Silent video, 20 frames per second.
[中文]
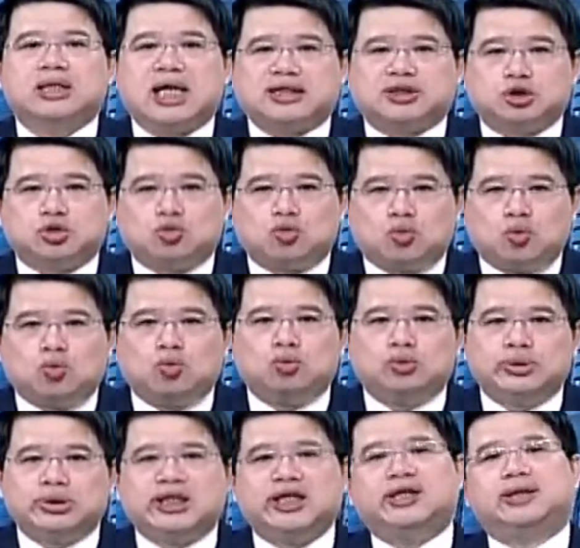它是
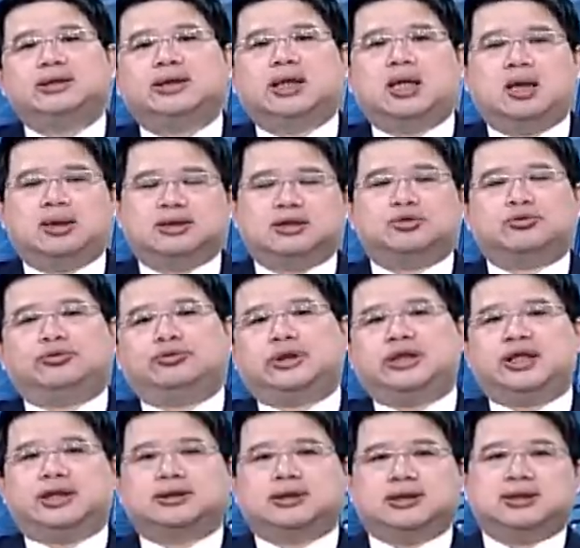固定的哈，是固
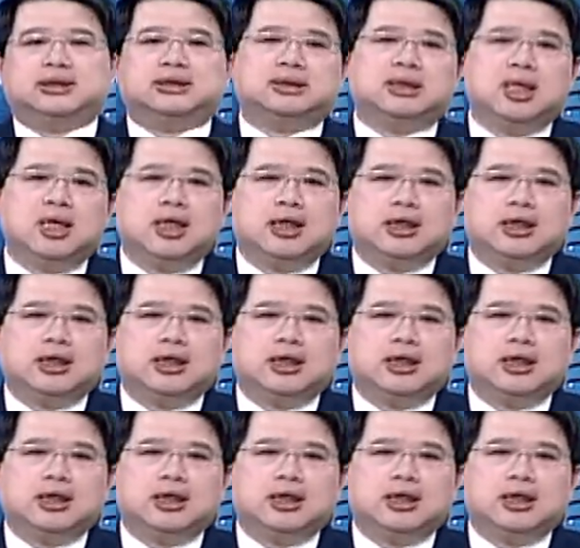定的，这是